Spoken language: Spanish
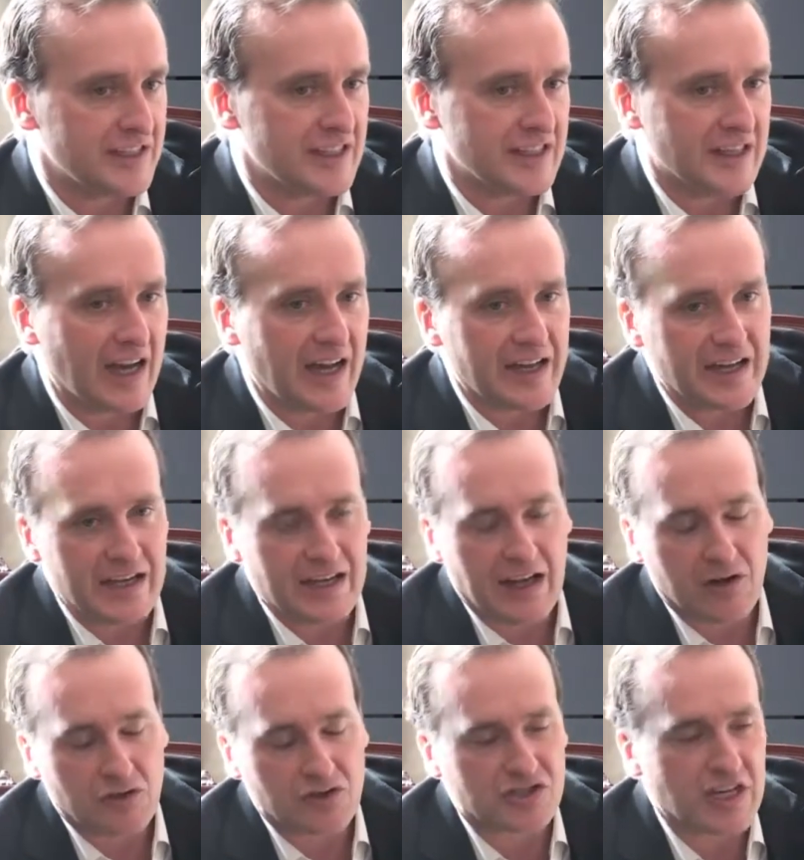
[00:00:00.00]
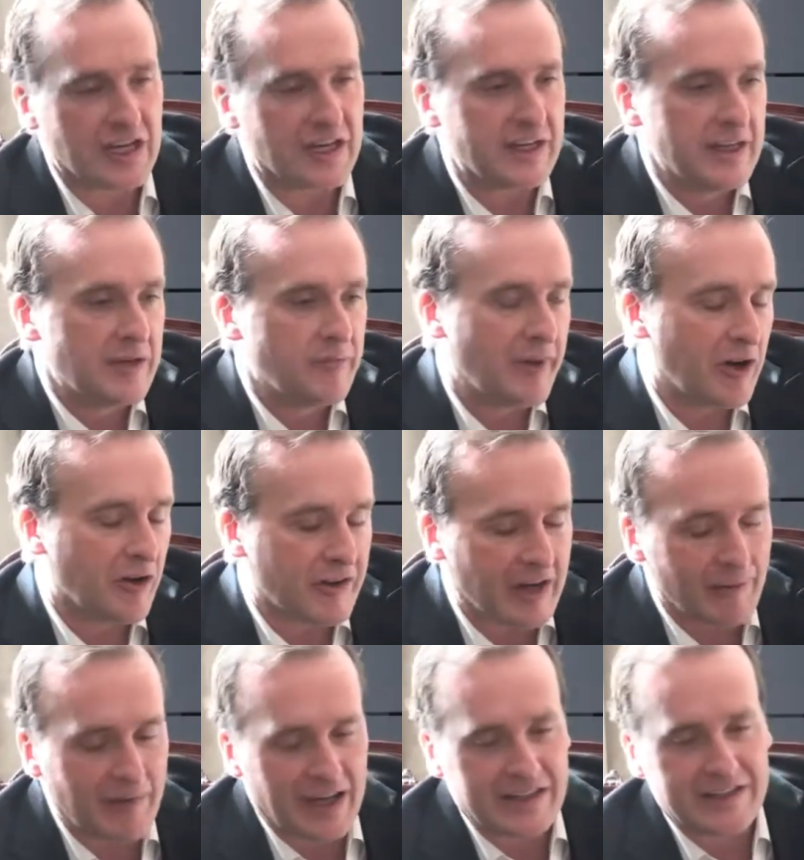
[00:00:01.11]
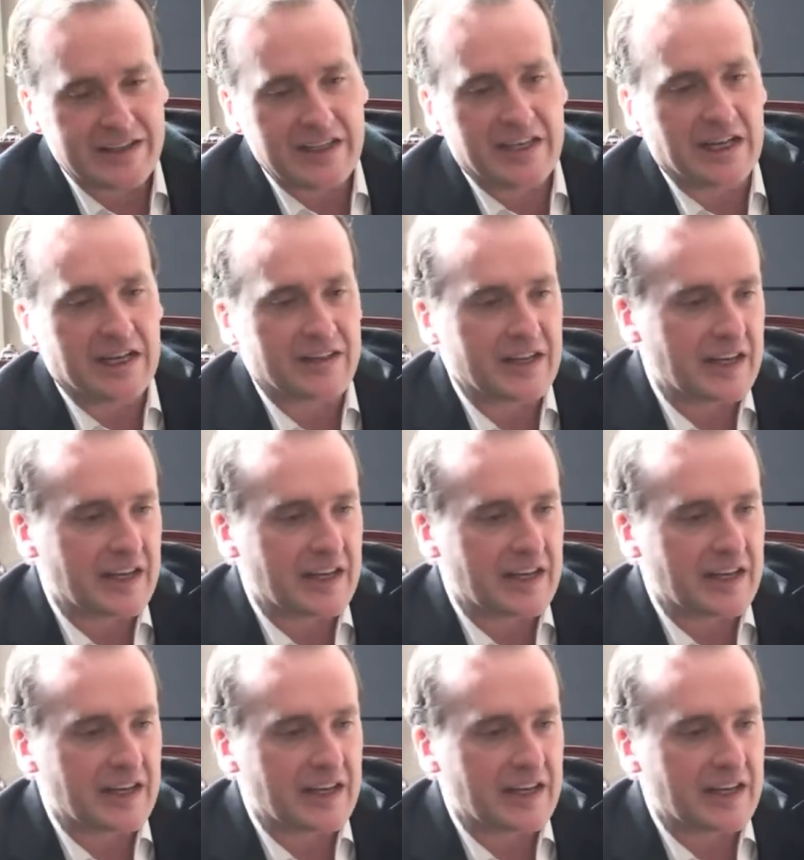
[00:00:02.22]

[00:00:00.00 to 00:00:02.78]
sin caer en la cosa melodramática